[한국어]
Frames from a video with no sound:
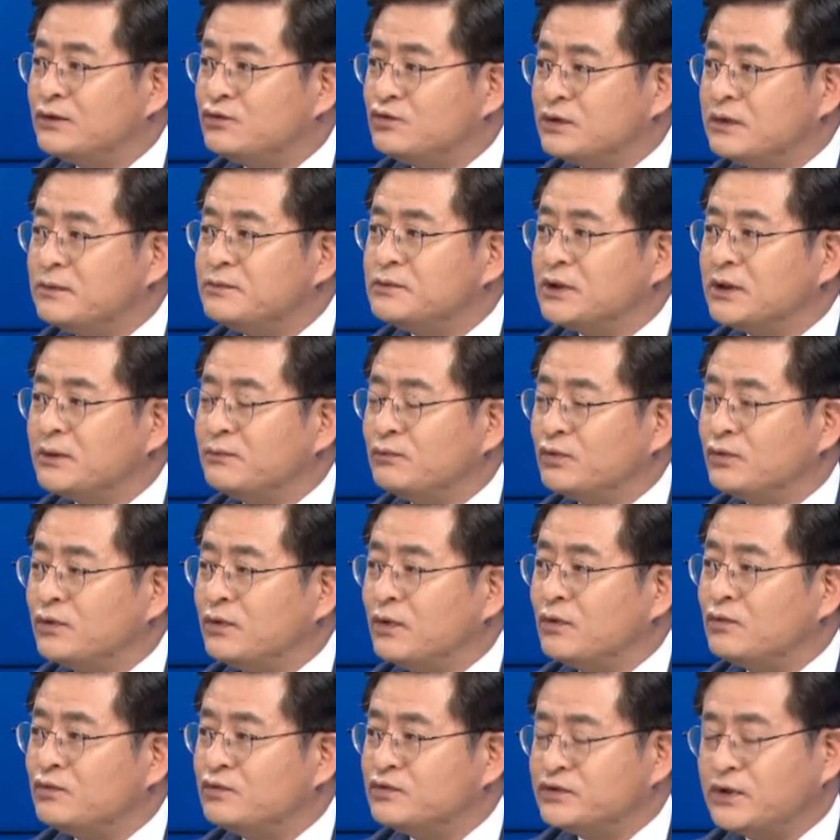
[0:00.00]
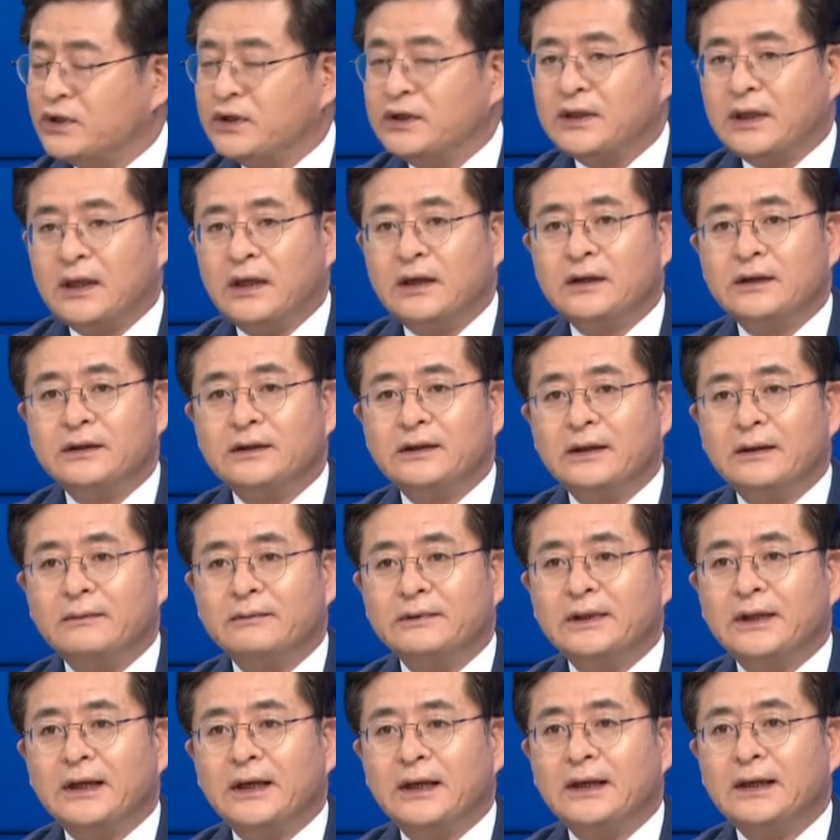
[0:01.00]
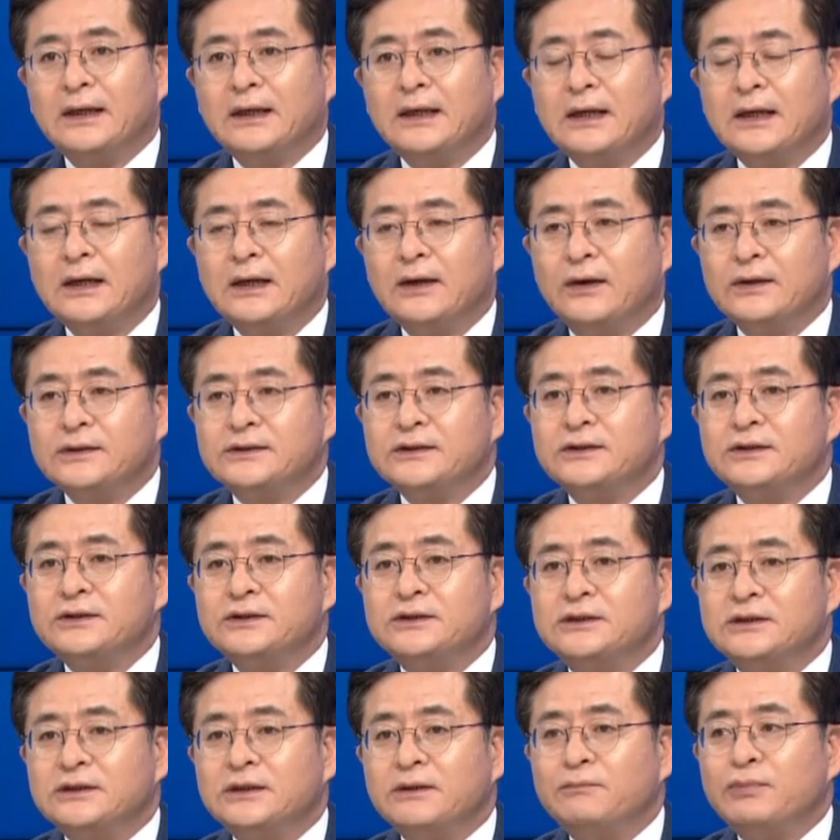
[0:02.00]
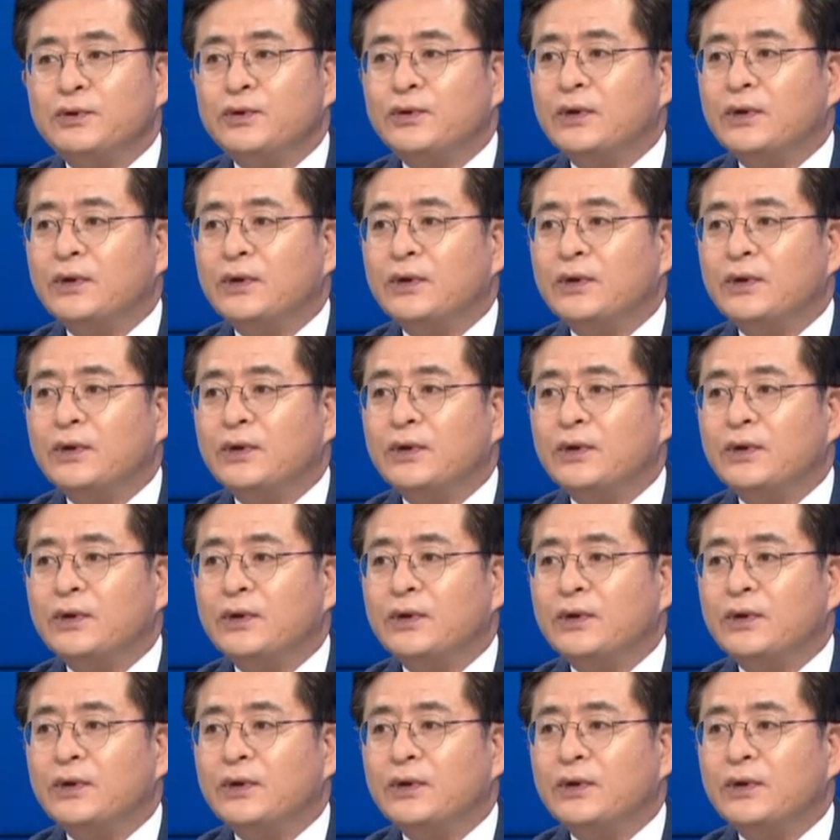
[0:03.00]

이 음. 중립적인 분들로 구성이 돼 있기 때문에 예. 어쨌든 지금